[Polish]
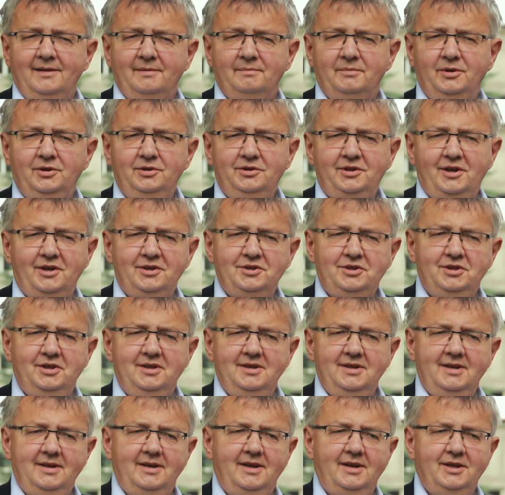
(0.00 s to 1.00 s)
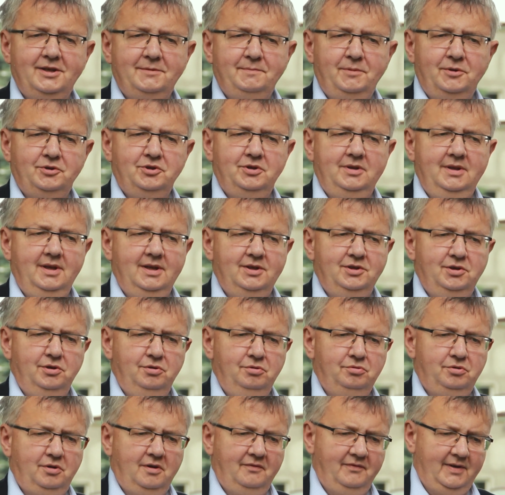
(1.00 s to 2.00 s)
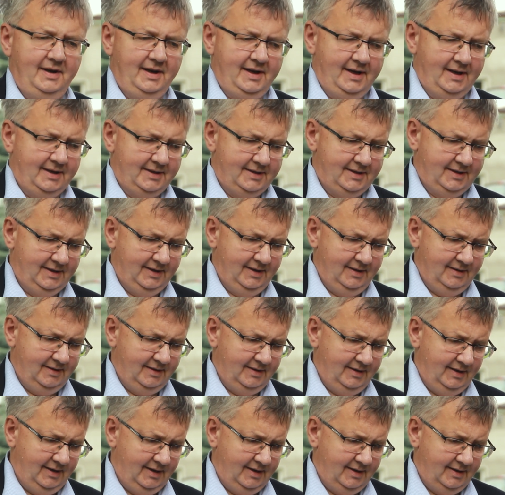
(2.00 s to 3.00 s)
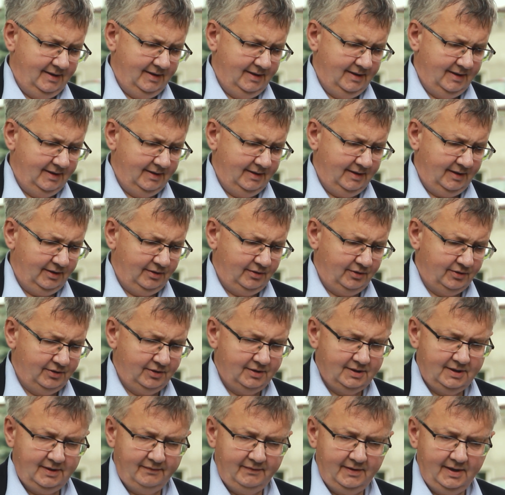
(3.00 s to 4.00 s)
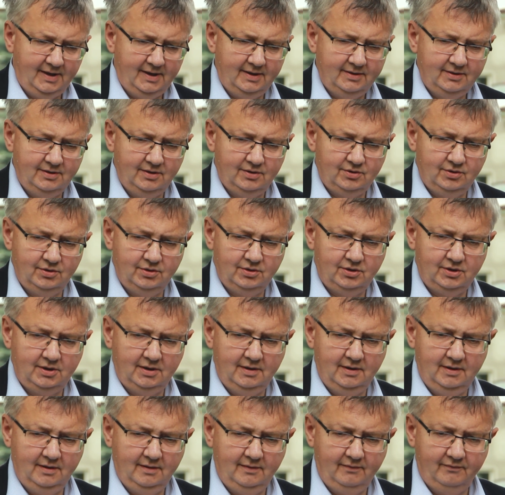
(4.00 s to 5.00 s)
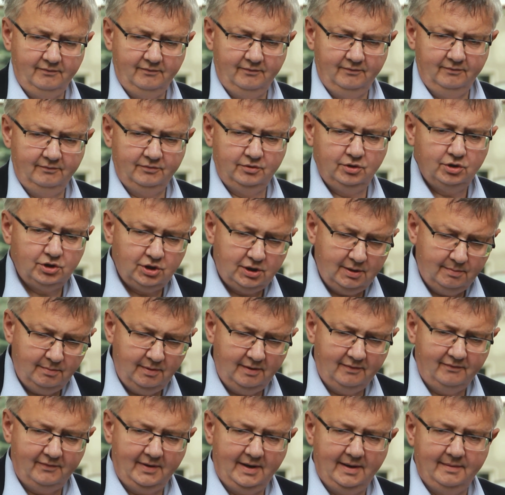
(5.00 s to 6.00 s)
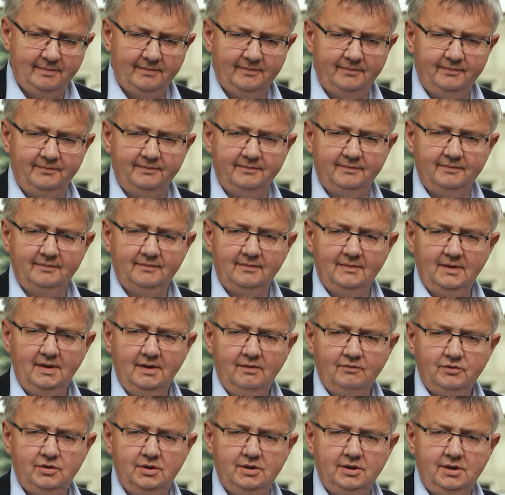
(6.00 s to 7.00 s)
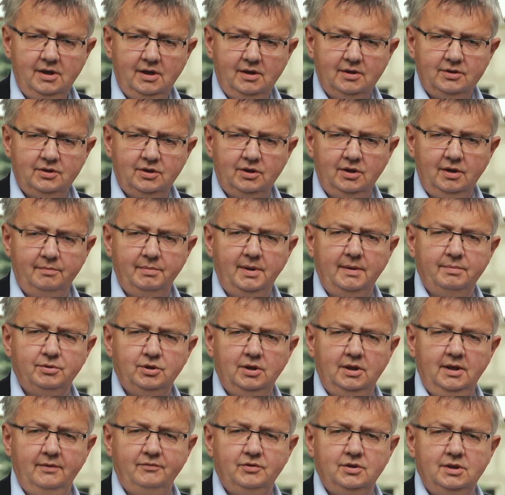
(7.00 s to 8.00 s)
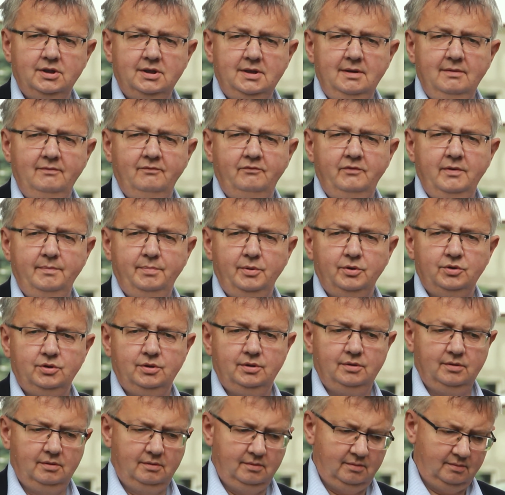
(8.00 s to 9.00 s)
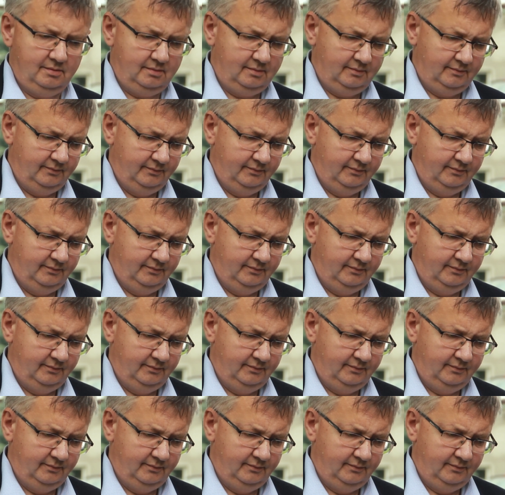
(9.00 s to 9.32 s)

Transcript: Moi drodzy, rozpoczynacie jutro wakacje. Na nadchodzące wakacje życzę, życzymy Wam wszystkiego co dobre. Przede wszystkim wypoczynku